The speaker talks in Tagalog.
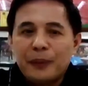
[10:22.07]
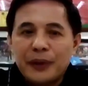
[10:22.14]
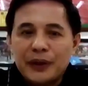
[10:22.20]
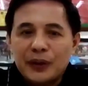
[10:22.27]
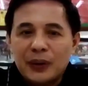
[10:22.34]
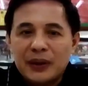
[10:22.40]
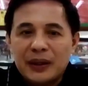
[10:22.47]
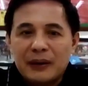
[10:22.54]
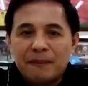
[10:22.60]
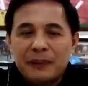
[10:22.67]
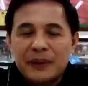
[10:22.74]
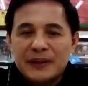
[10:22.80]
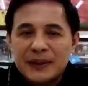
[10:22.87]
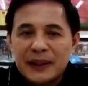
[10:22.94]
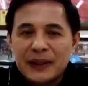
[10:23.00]
magbigyan
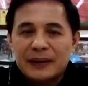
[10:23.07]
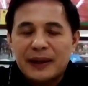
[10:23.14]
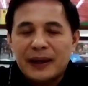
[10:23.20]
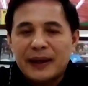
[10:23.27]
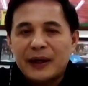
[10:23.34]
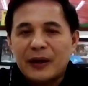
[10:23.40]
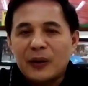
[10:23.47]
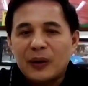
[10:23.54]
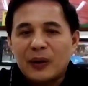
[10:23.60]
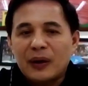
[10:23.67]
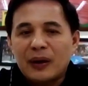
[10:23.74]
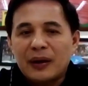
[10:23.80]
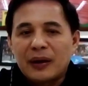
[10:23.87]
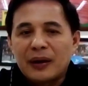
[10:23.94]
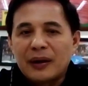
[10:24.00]
po ito ng pansin
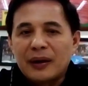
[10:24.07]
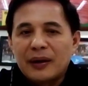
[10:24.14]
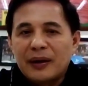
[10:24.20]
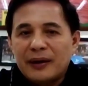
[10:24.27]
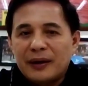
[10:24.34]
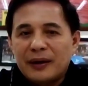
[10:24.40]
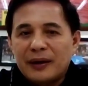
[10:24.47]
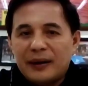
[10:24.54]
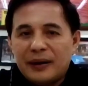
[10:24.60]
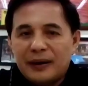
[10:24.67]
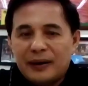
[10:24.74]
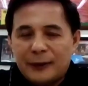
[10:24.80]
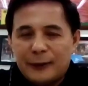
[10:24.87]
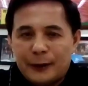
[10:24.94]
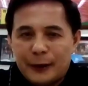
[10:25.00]
dahil uh,